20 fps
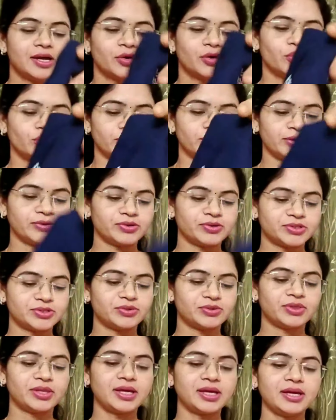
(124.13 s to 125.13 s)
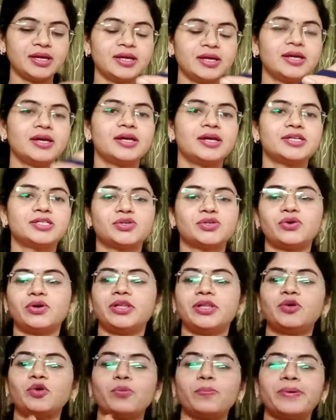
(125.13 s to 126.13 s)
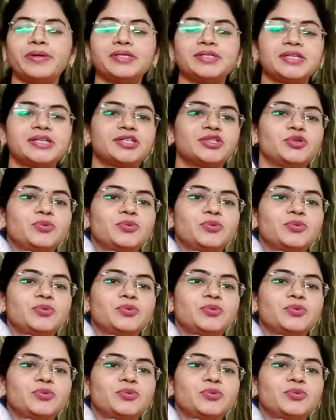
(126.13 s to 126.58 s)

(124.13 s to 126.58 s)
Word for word: కుర్తీ వస్తుంది సో ఇది ఓపెన్ చేసి